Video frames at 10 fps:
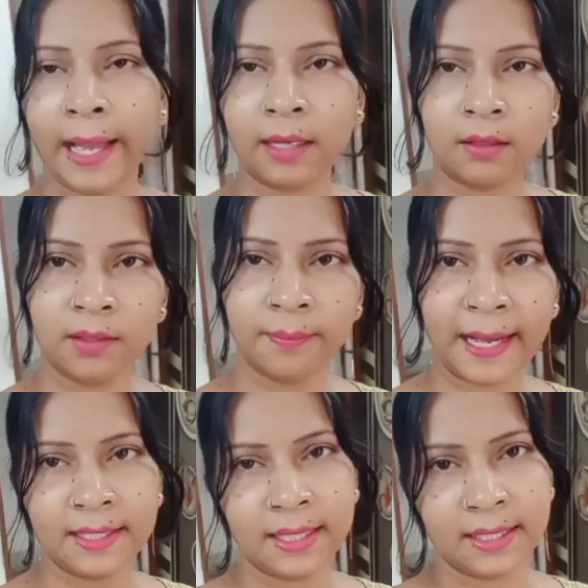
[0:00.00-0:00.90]
এখন
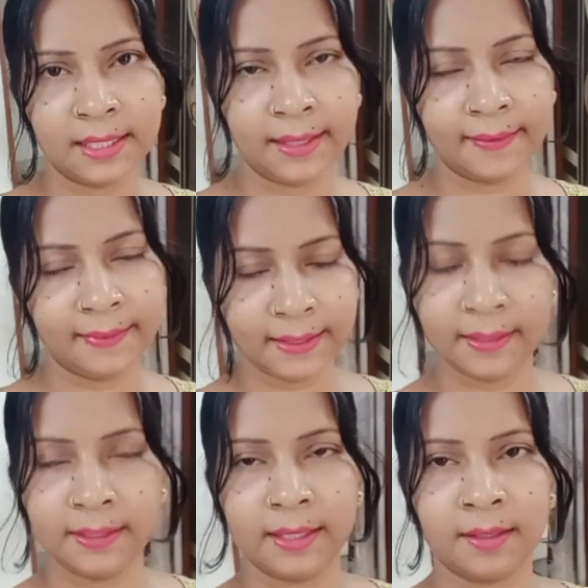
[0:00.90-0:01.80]
বাজে গিয়ে
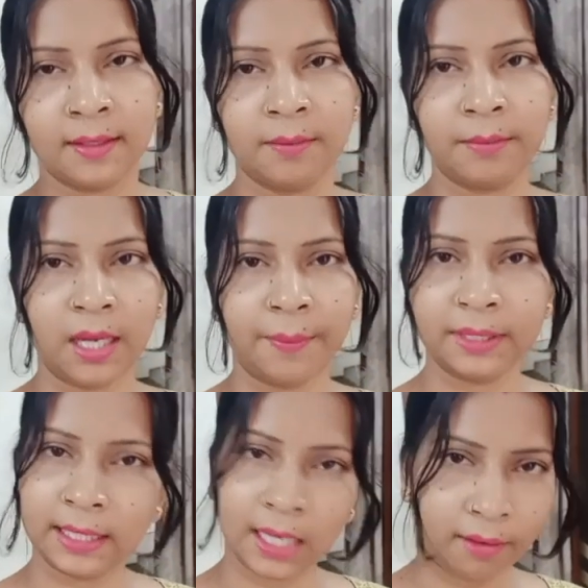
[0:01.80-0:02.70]
তিনটে
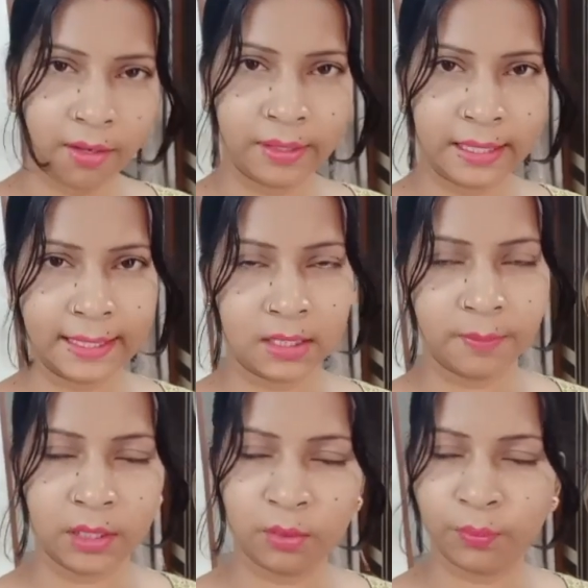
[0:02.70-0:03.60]
আমাদের খাওয়া হয়ে গেছে
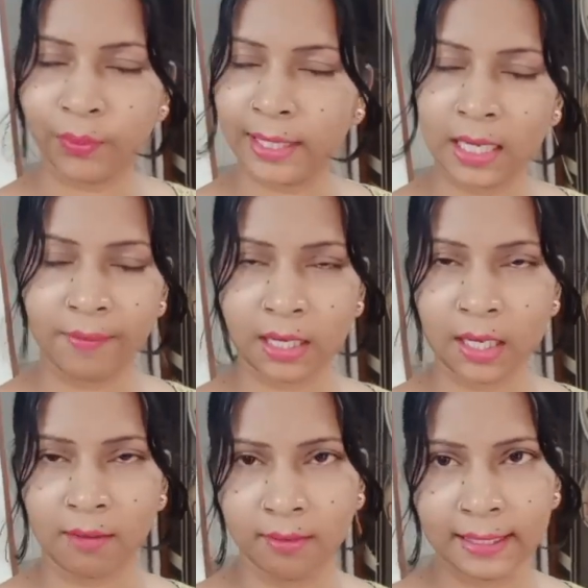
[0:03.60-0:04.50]
মানে দুপুরের খাবার
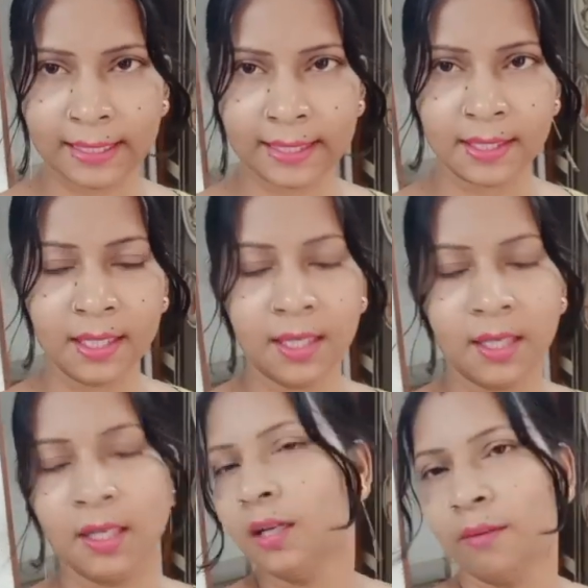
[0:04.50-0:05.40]
খাওয়া হয়ে গেছে
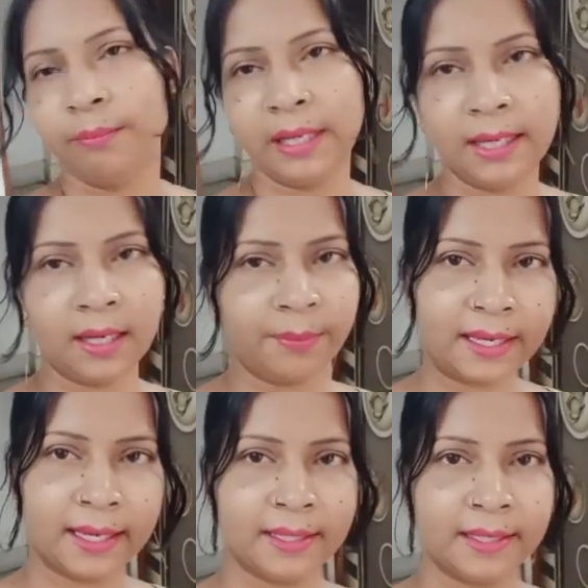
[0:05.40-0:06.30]
মেয়ে আমি
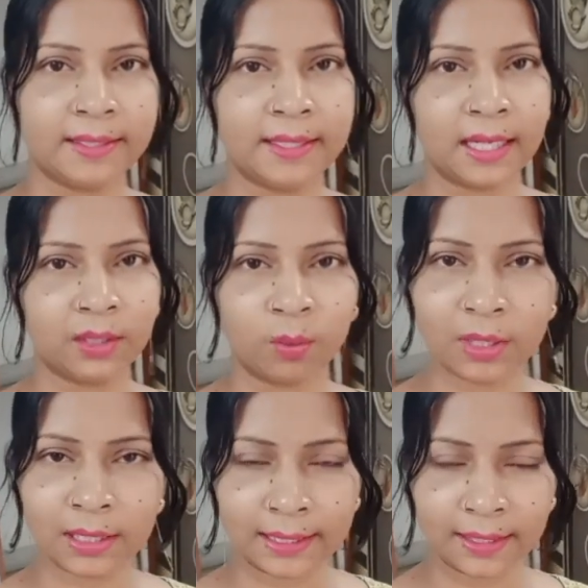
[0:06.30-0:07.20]
খেয়ে নিয়েছি আর
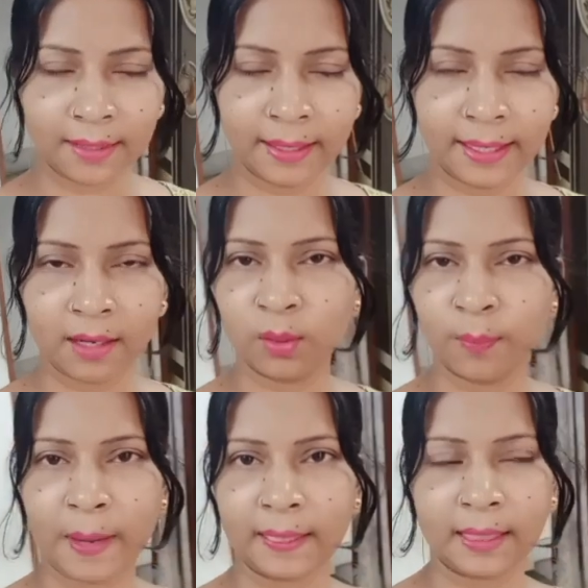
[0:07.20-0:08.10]
তোমাদের দাদা ভাইয়ের এখনও
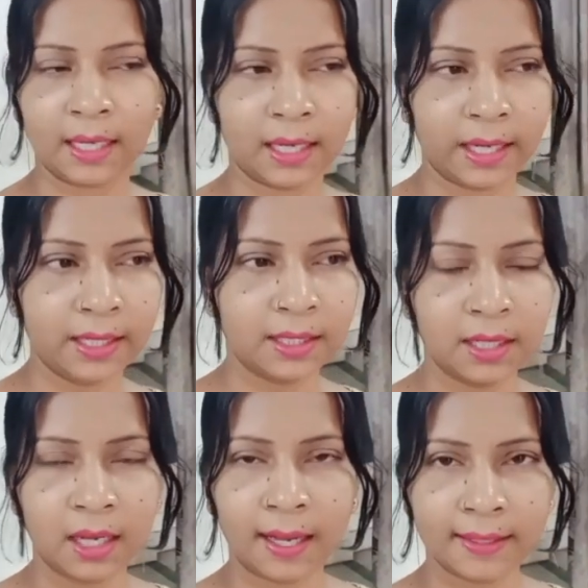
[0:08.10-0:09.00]
পাত্তা নাই
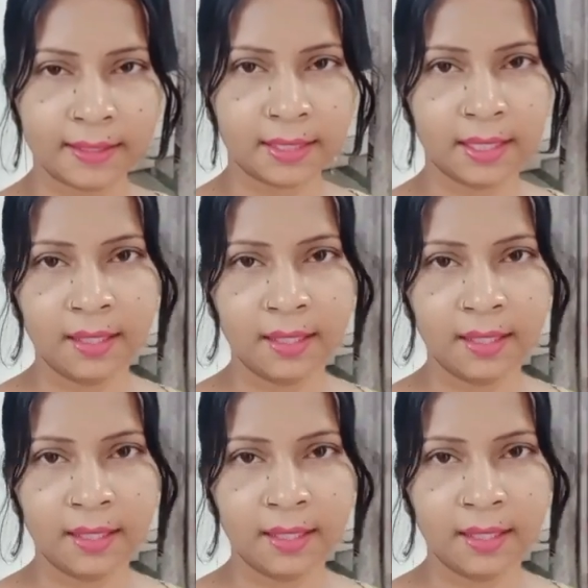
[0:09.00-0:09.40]
আজকে